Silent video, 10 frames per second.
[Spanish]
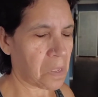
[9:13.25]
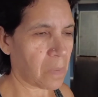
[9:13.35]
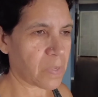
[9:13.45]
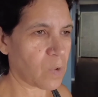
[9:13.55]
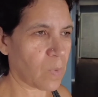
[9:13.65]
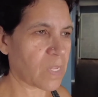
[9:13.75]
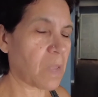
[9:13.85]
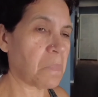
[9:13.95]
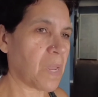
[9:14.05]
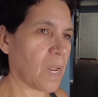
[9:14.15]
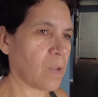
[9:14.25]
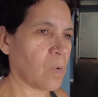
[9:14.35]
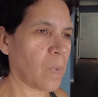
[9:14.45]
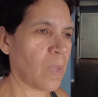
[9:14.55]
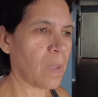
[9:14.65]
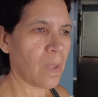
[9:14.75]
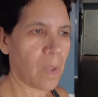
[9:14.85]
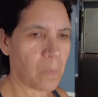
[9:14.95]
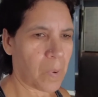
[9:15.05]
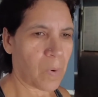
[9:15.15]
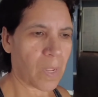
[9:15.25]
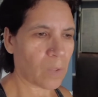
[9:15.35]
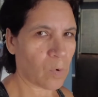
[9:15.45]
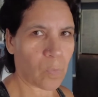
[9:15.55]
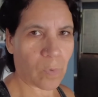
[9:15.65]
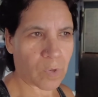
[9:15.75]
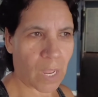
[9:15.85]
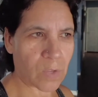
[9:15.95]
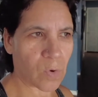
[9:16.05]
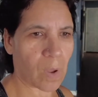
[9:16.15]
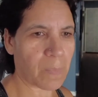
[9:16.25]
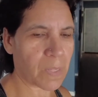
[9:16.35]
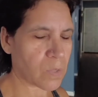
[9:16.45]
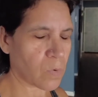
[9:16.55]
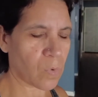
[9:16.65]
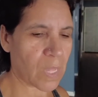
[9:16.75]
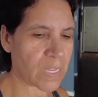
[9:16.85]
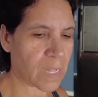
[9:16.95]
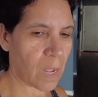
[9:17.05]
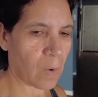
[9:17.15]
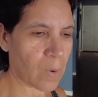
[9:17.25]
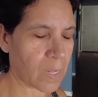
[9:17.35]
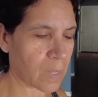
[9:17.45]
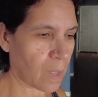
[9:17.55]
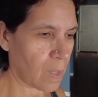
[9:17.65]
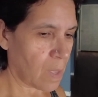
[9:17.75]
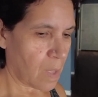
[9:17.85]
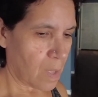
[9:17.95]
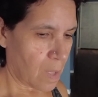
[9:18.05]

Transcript: Ella a veces nada más ahí mirándome, pero ella durmió, o sea, en su camino, su de esta jaulita.